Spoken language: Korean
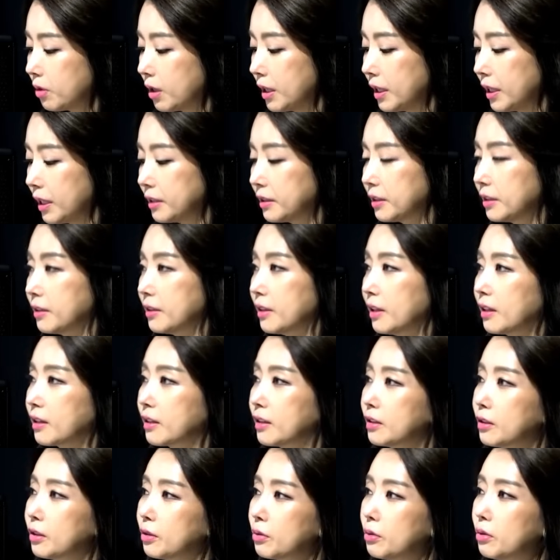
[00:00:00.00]
통과해야 된다.
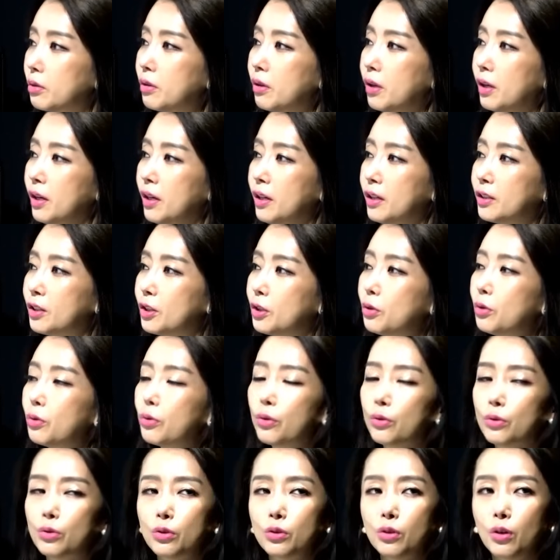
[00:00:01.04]
그 그리고 거고요.
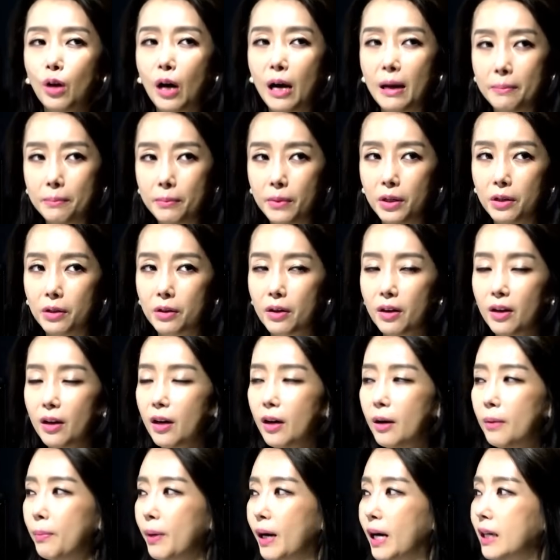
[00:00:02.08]
지도교수 한 명,
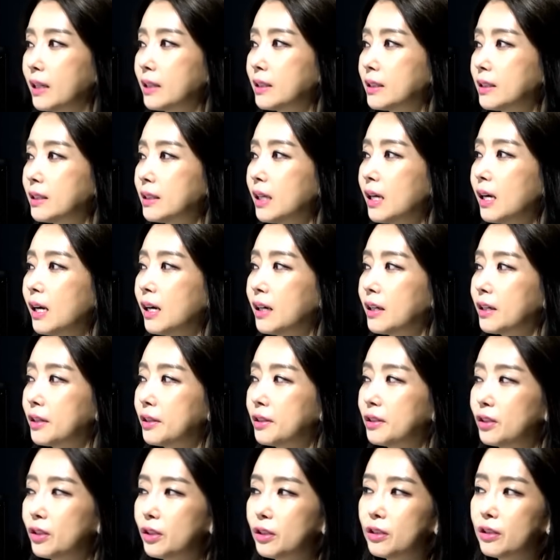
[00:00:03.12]

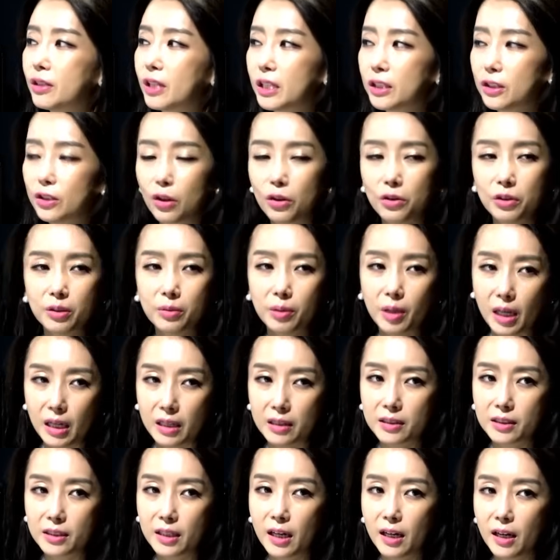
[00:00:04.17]
박사학위를 취득한 전임
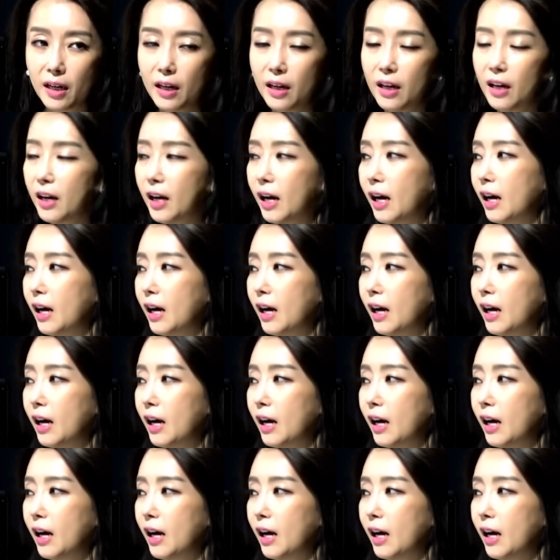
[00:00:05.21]
강사